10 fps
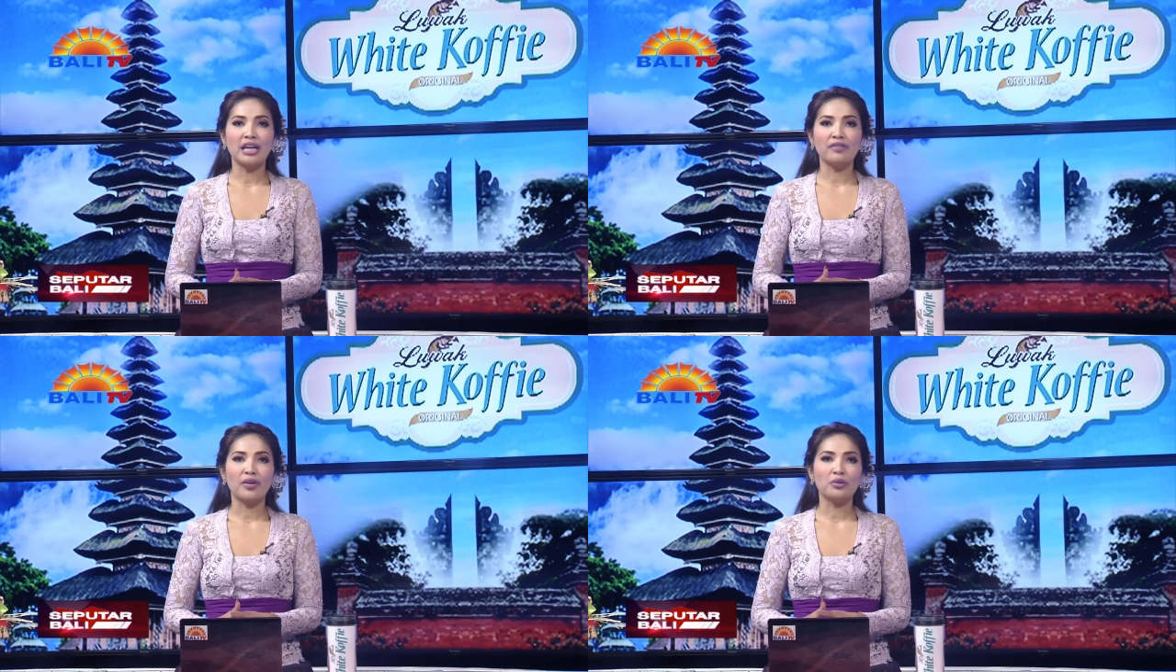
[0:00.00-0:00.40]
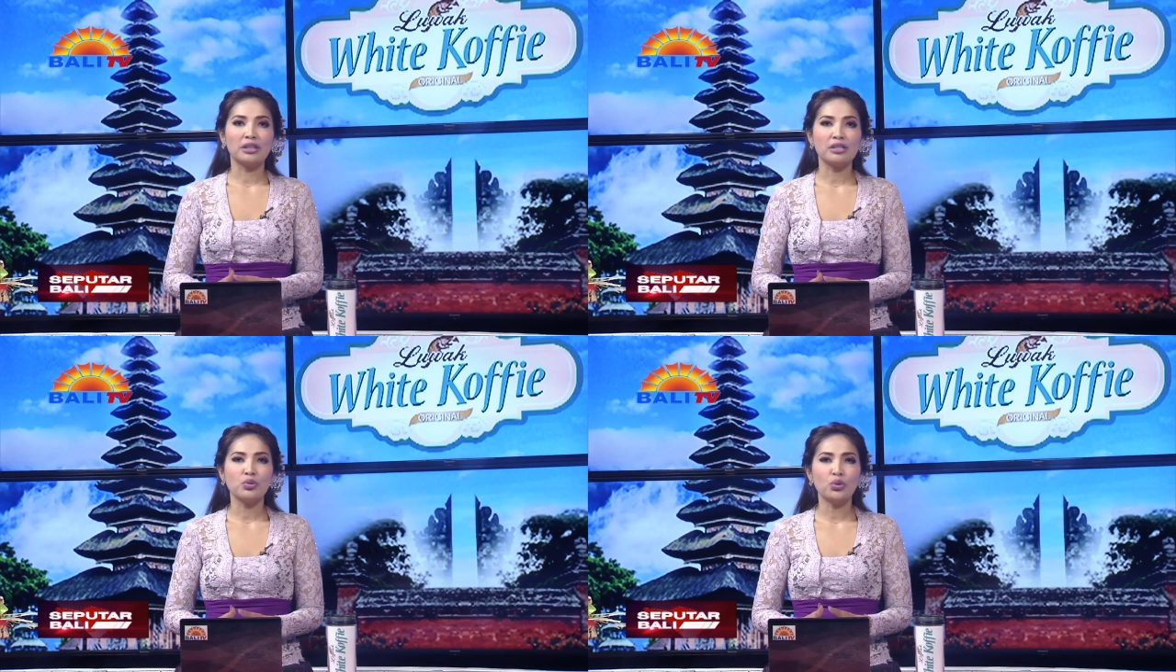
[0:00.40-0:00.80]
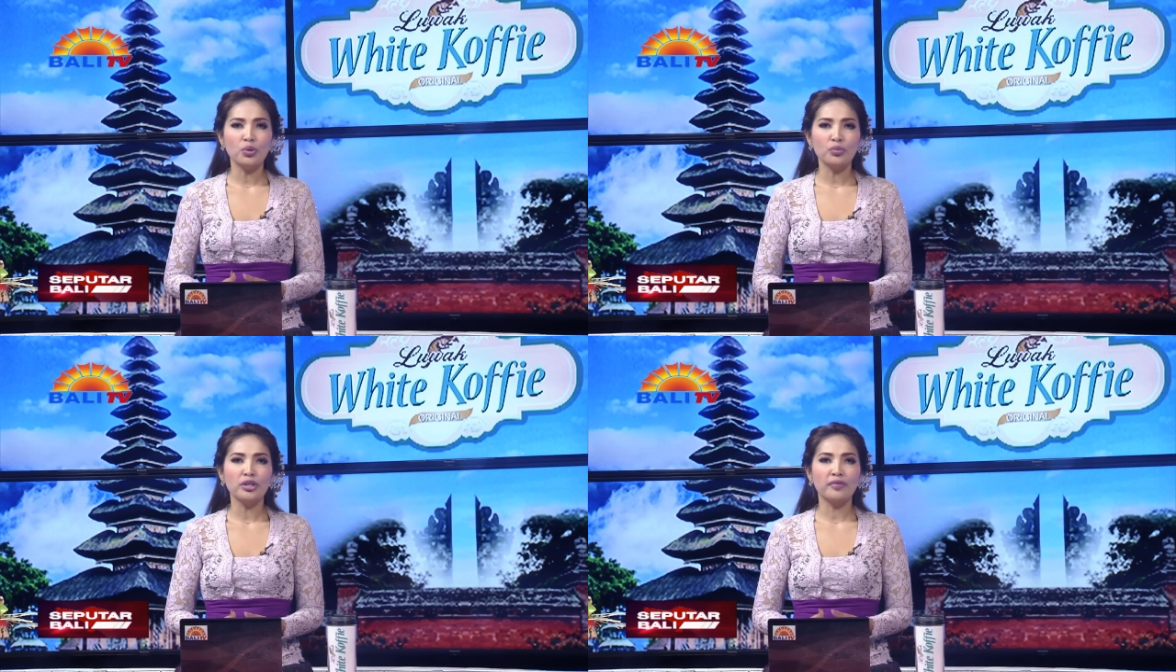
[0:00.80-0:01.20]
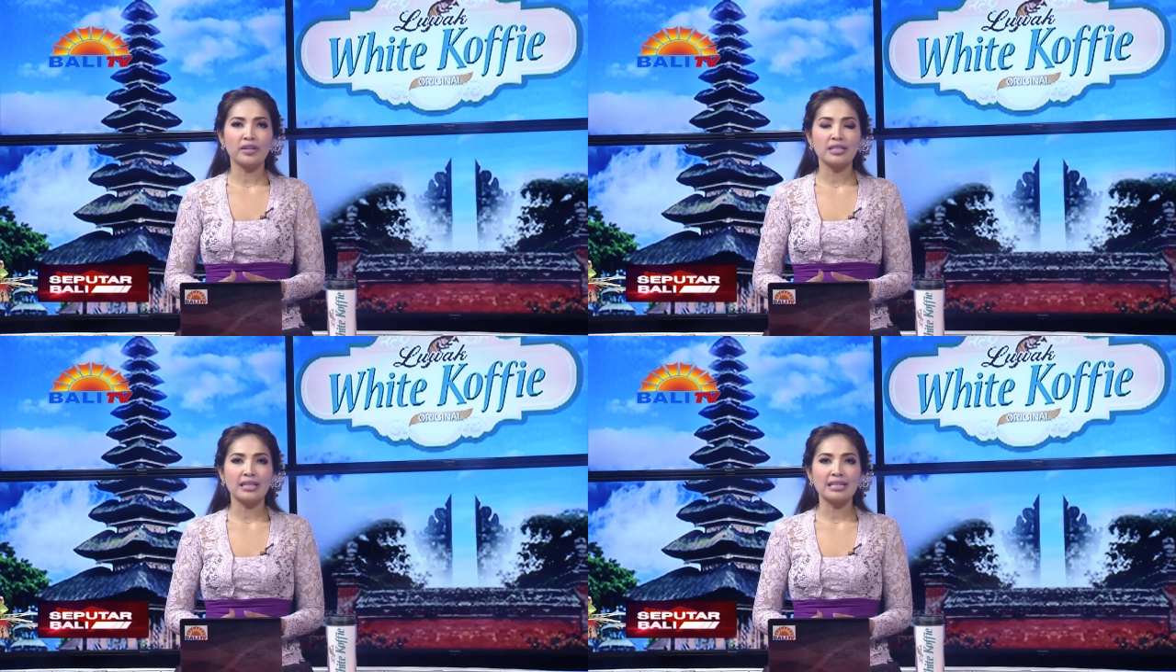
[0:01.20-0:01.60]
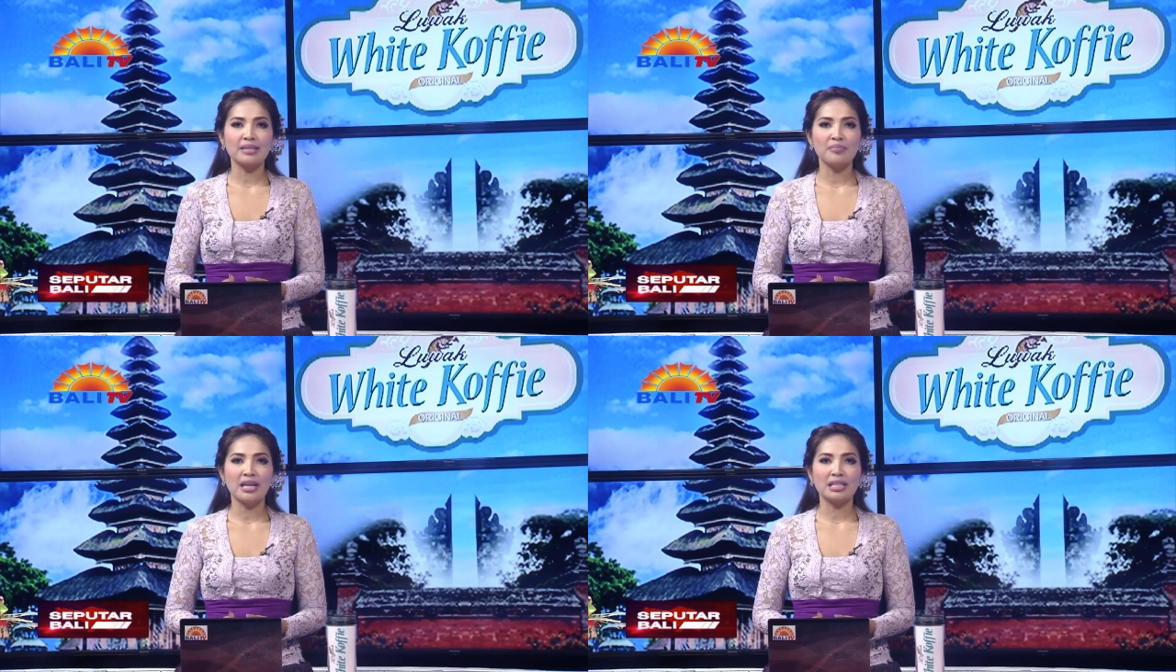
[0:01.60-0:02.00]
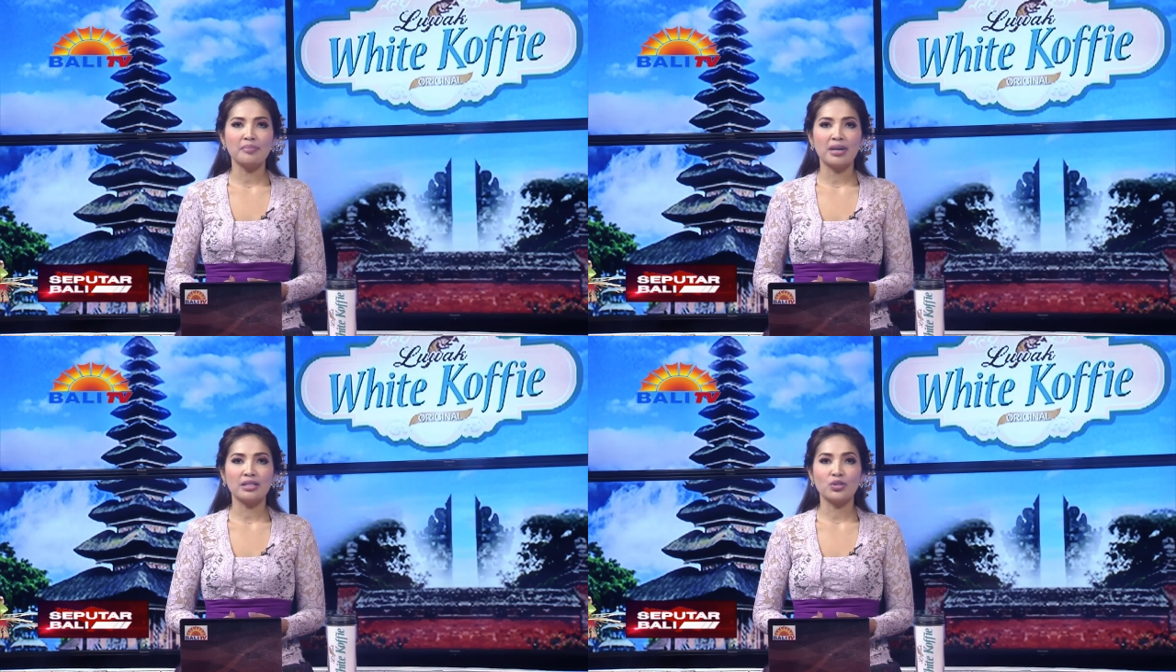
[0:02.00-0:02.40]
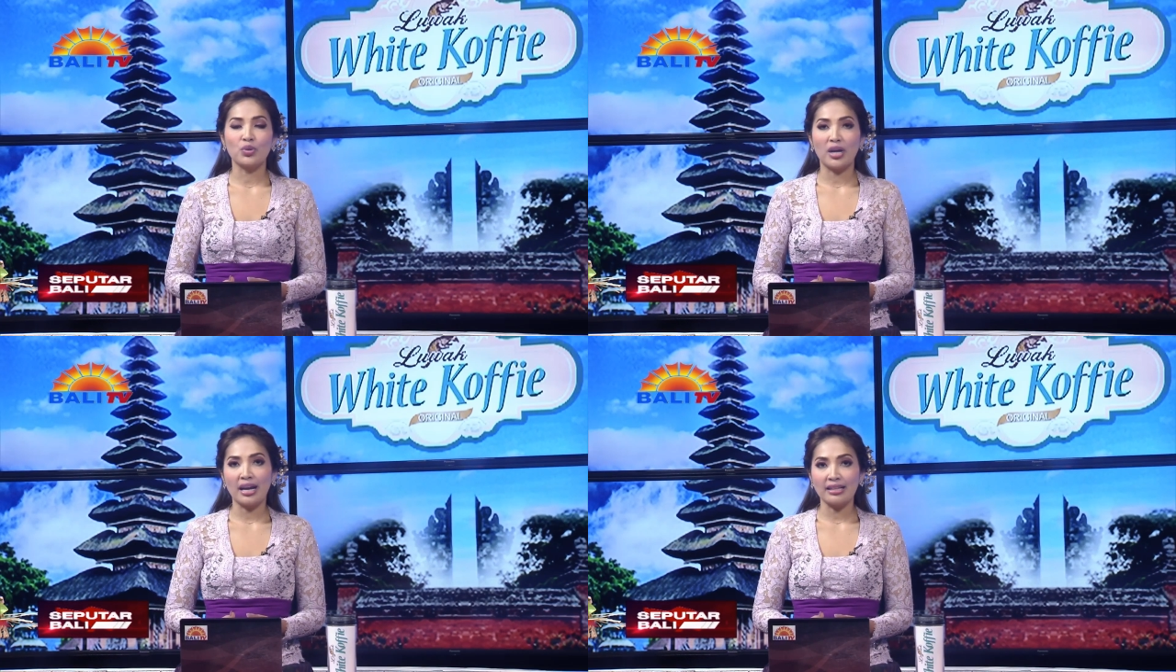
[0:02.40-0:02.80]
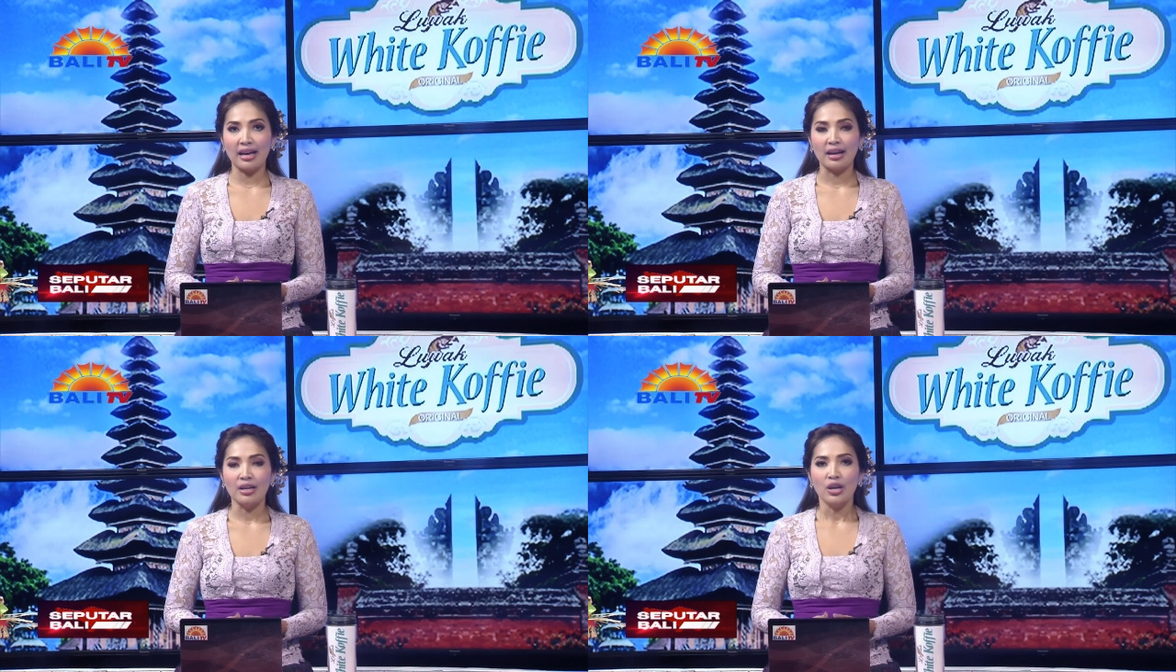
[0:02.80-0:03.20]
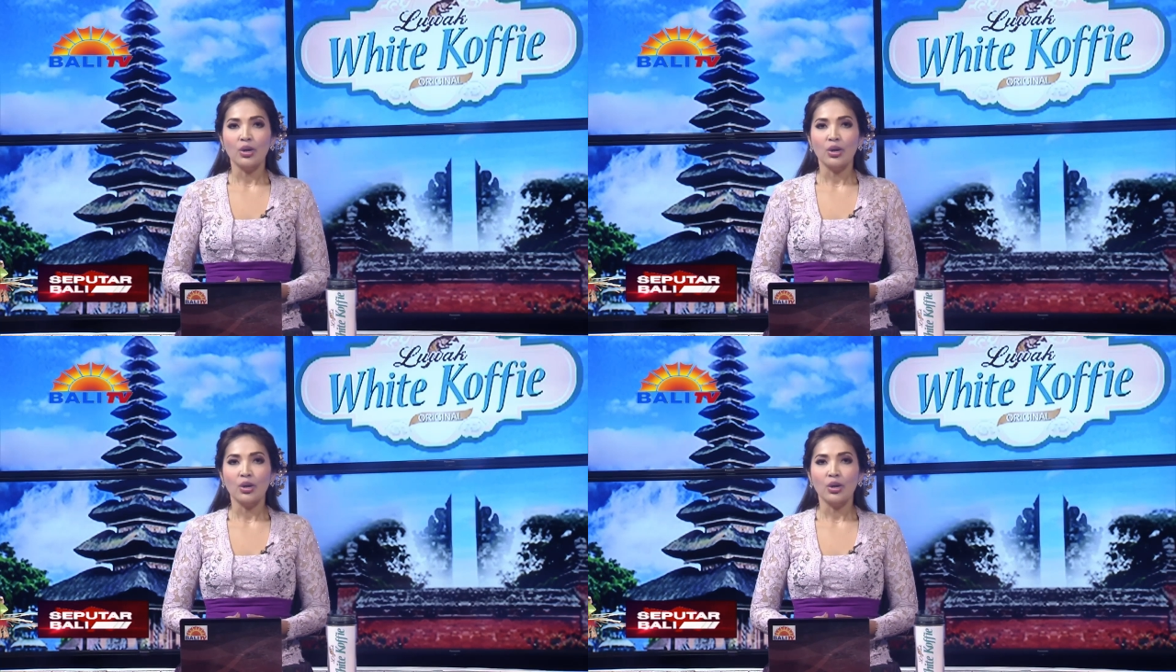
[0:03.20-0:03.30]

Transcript: dengan Fakultas Hukum Universitas 11 Maret Surakarta.